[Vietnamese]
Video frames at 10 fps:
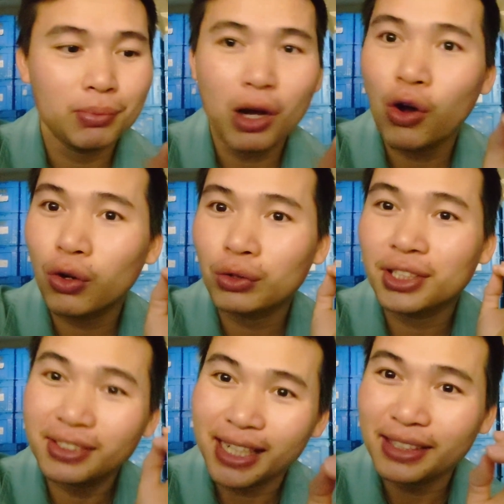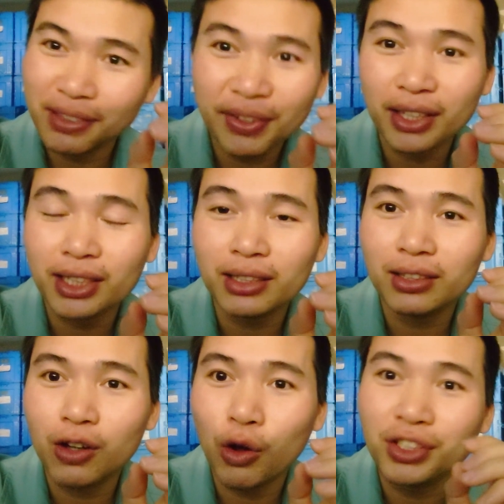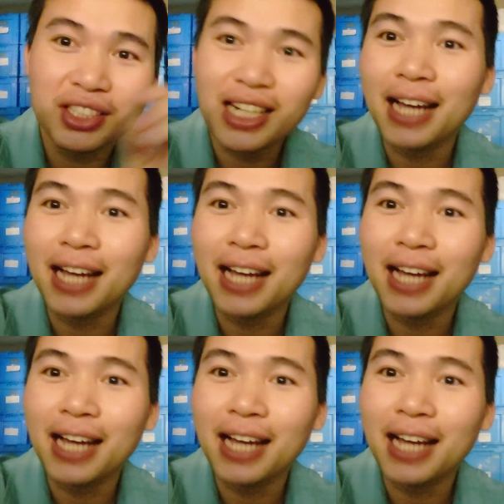nhưng mà họ dịch ra tiếng Việt á, họ dịch